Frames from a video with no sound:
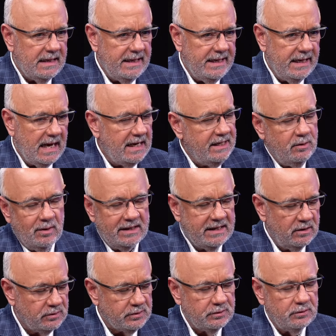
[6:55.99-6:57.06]
eh, al igual
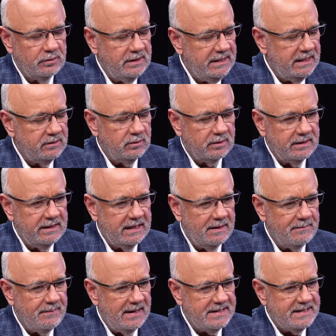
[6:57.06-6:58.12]
que los otros directores de
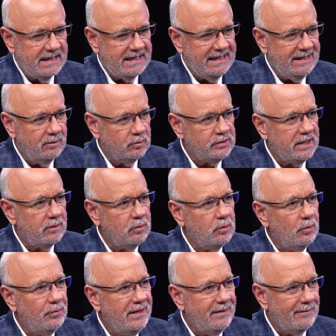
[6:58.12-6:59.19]
campaña, que negociaron
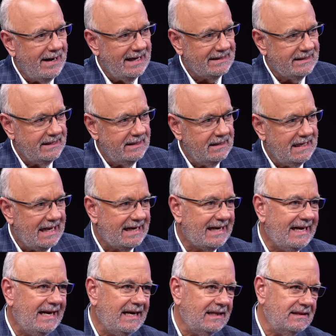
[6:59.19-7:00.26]
los debates, las
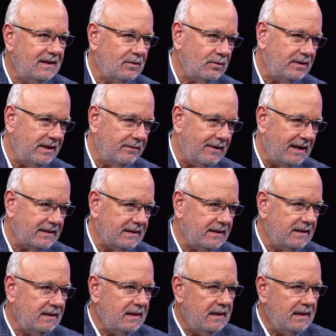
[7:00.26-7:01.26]
reglas de los debates.